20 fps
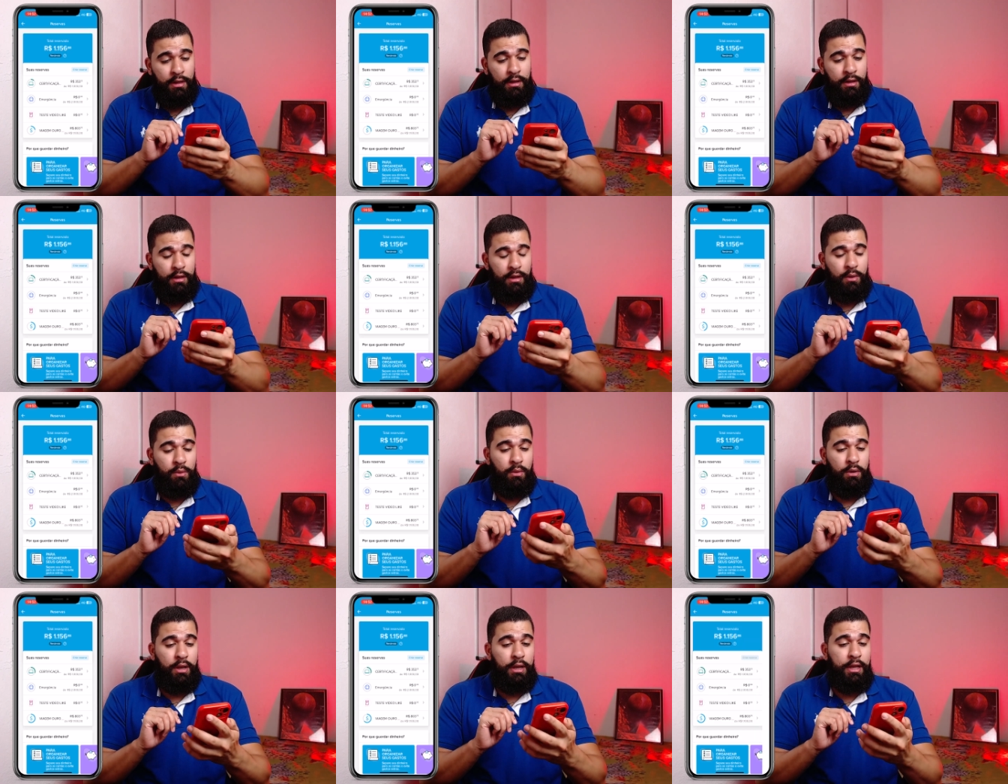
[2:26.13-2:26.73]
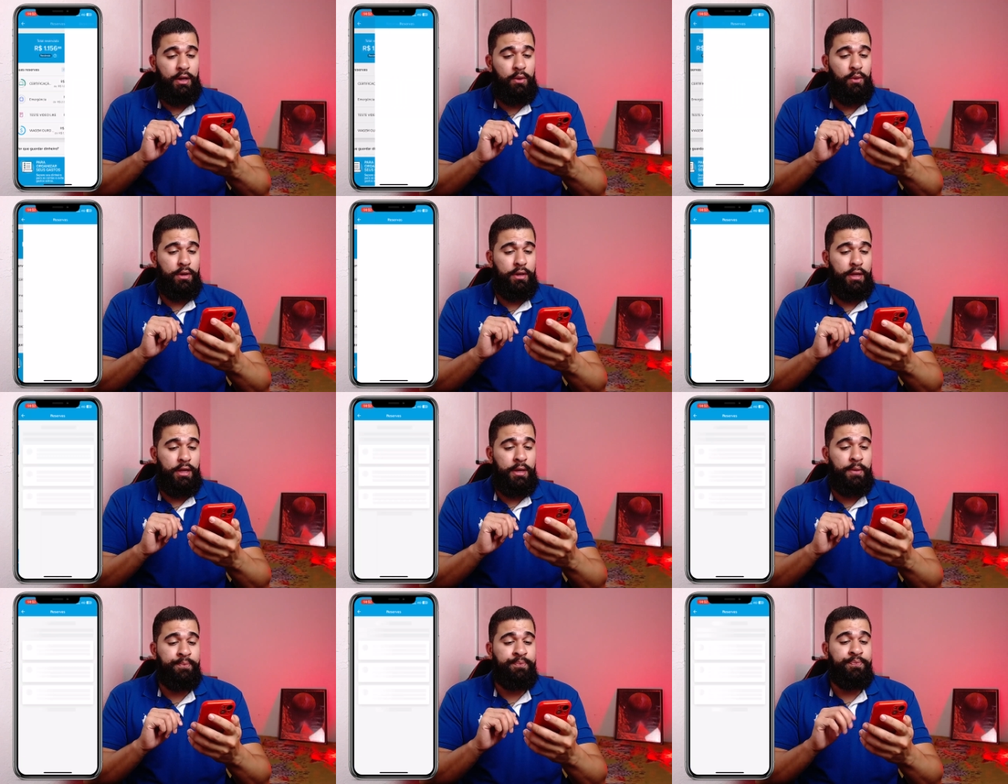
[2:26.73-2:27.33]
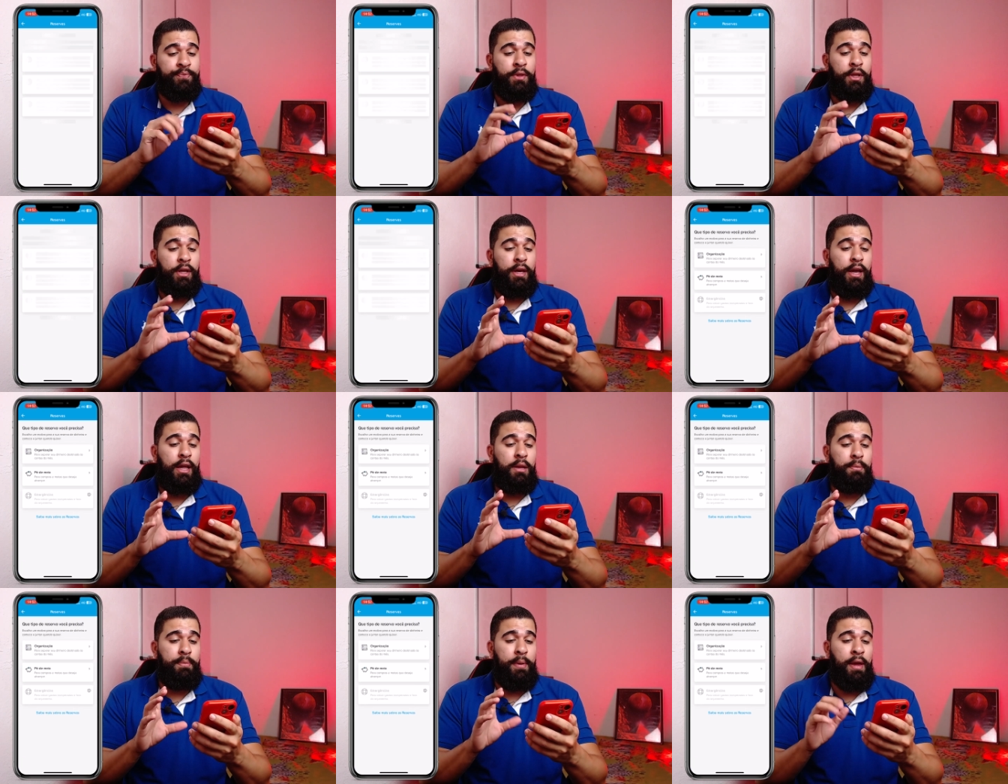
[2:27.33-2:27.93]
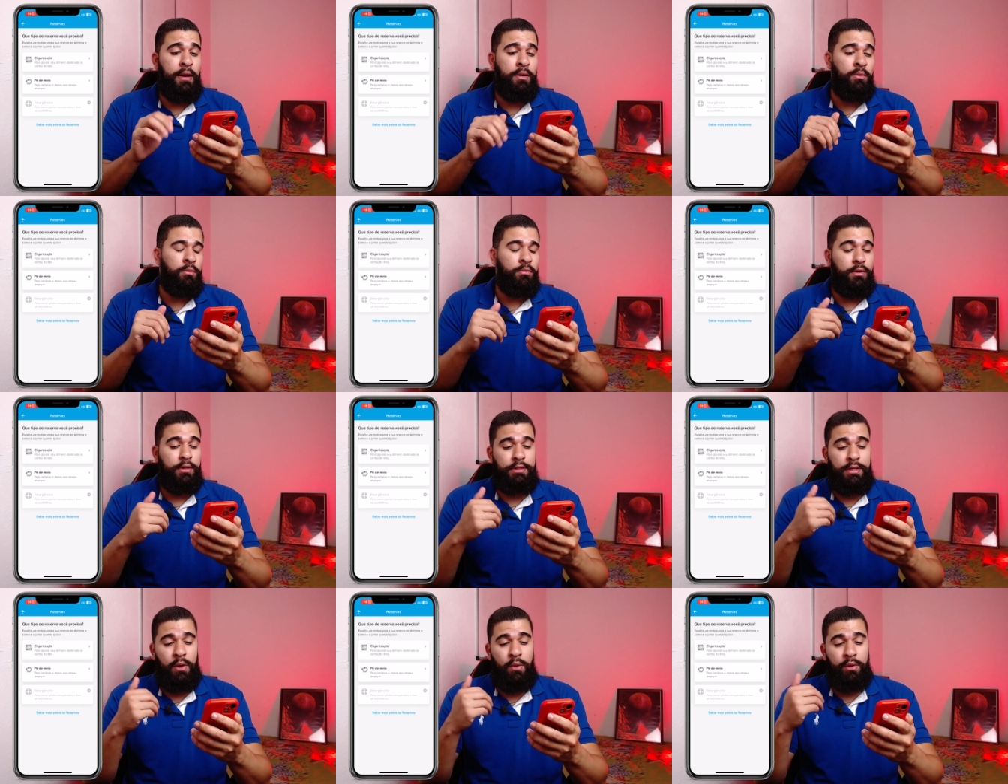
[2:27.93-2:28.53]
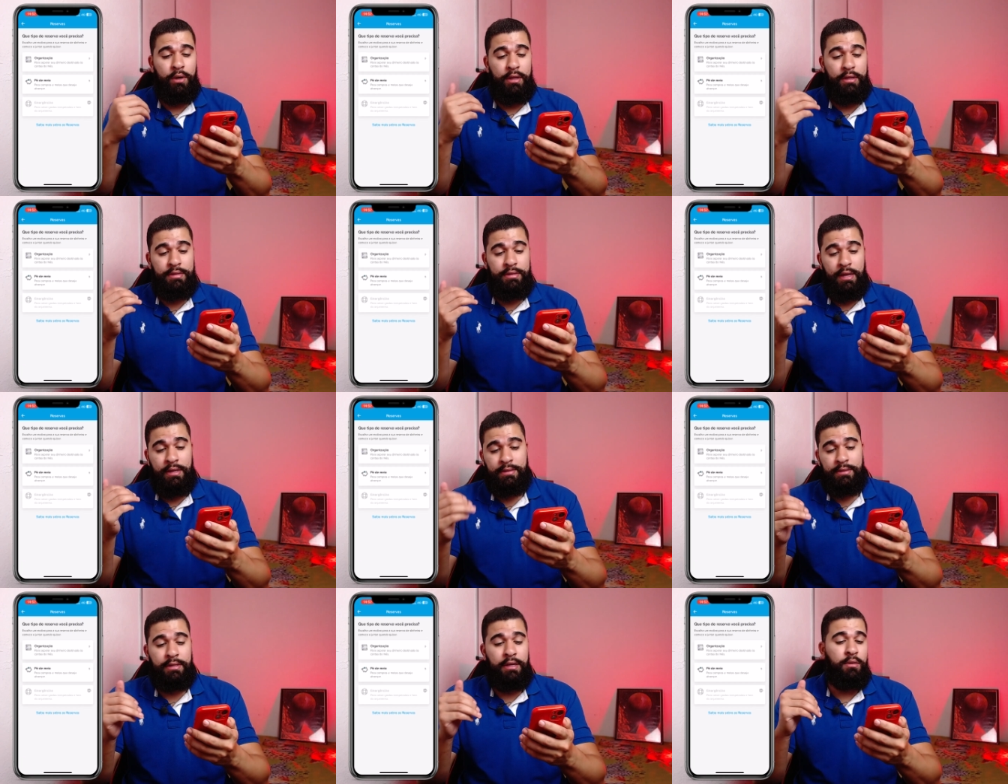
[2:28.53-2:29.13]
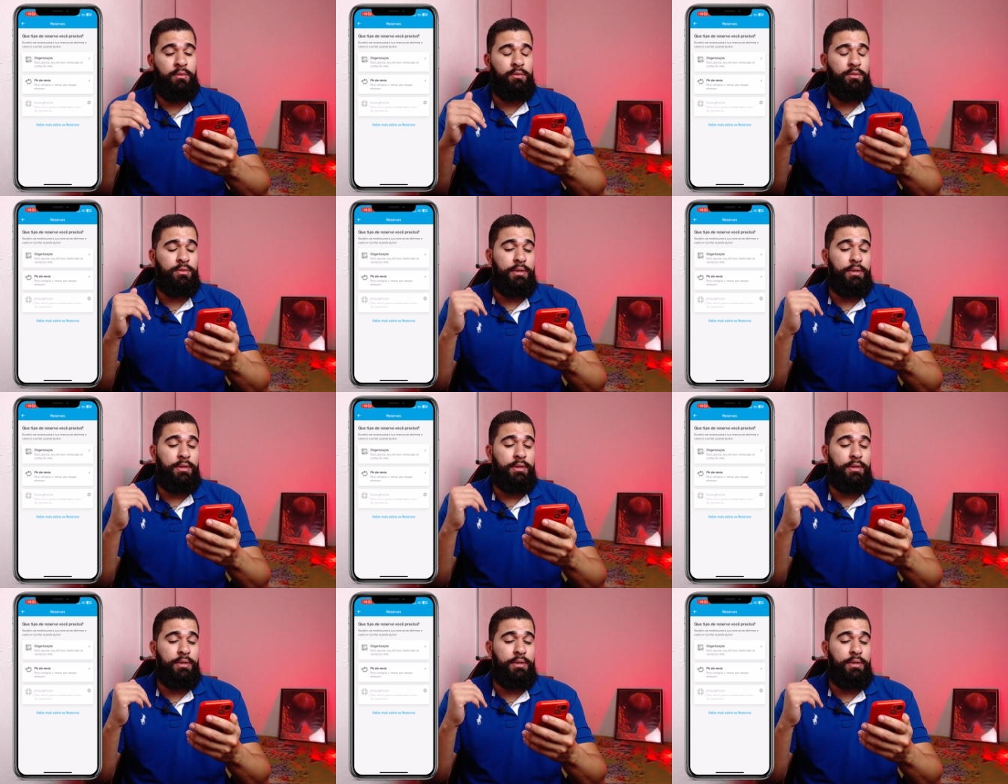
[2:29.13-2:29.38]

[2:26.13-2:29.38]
Eu clico aqui, ele pergunta se é organização,